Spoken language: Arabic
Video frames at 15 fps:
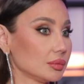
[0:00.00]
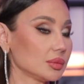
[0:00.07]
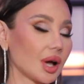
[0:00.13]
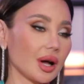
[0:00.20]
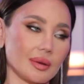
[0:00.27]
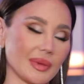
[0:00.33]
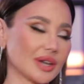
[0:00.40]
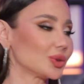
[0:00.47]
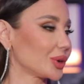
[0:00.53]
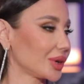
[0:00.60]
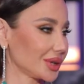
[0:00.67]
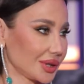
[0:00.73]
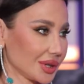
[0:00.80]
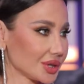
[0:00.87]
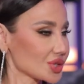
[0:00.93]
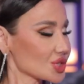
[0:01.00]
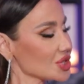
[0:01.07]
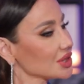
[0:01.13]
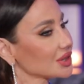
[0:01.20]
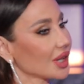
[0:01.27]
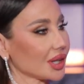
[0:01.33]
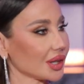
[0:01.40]
لا انه خيانه
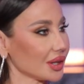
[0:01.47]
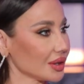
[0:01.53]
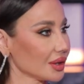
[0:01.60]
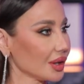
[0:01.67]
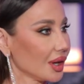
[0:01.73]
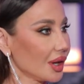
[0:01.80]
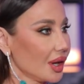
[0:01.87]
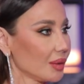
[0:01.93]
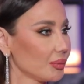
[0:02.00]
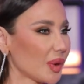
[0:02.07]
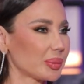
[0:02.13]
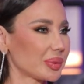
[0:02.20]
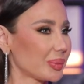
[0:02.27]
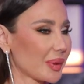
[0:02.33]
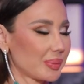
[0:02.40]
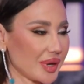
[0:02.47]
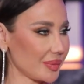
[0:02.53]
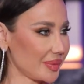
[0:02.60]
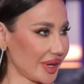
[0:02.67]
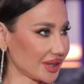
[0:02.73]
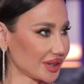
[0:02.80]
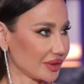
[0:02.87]
شيء ثاني ما ما
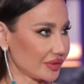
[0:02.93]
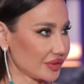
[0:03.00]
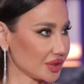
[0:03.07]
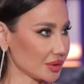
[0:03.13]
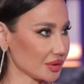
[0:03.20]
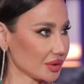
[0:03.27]
بحب احكي فيه